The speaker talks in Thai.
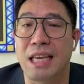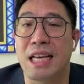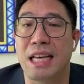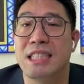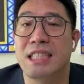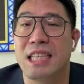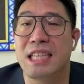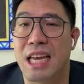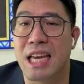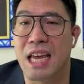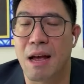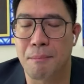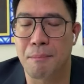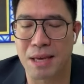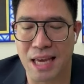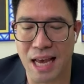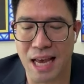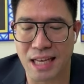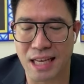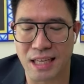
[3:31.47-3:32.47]
ESG
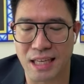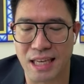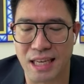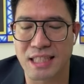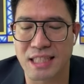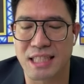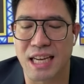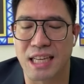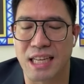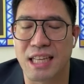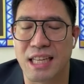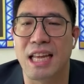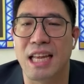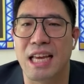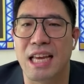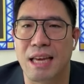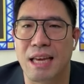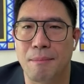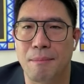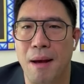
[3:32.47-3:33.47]
มี ESG ที่
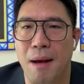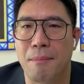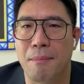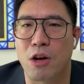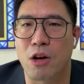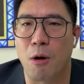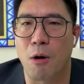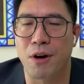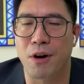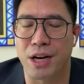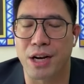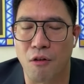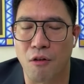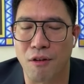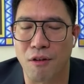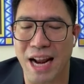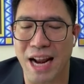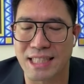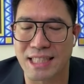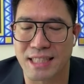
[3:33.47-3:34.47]
ดีนะมี Corporate
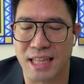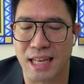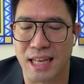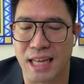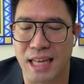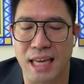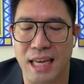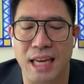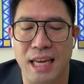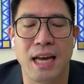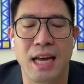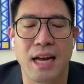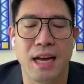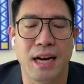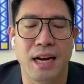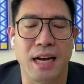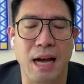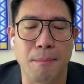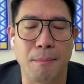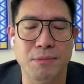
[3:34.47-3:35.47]
Governance ที่ดี
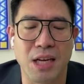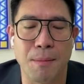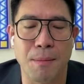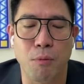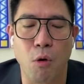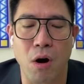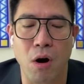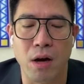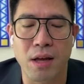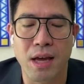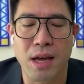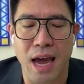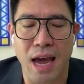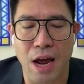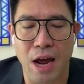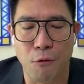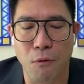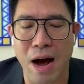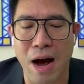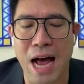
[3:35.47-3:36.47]
นะครับเช่นพวก
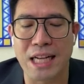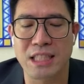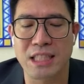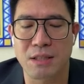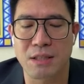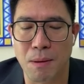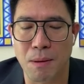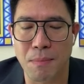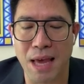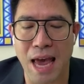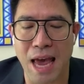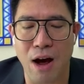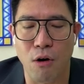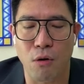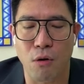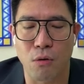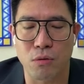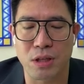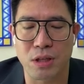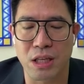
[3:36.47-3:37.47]
Advance
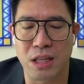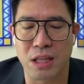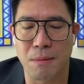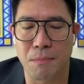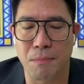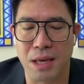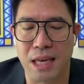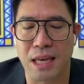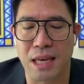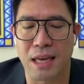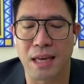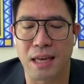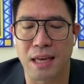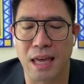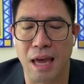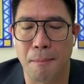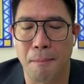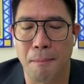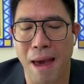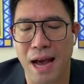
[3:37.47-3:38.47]
BBL TTB
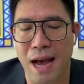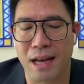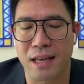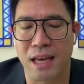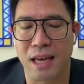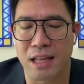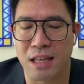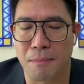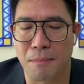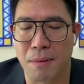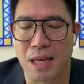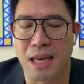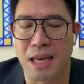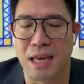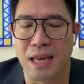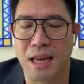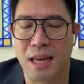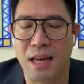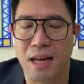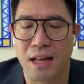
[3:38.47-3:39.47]
KBank KTB
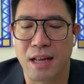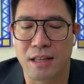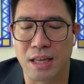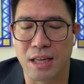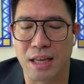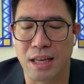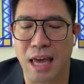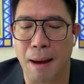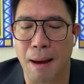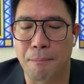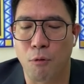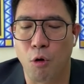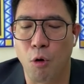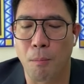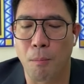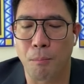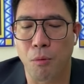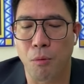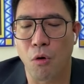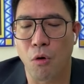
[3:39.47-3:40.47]
TCAP
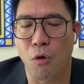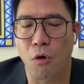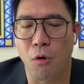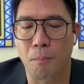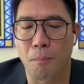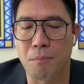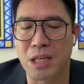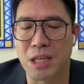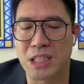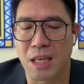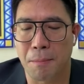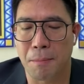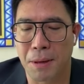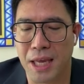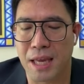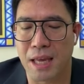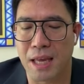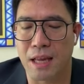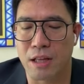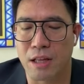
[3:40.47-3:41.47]
HomePro BCP
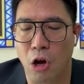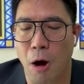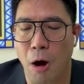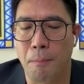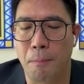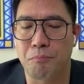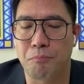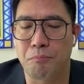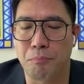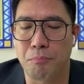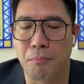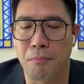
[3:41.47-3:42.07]
Top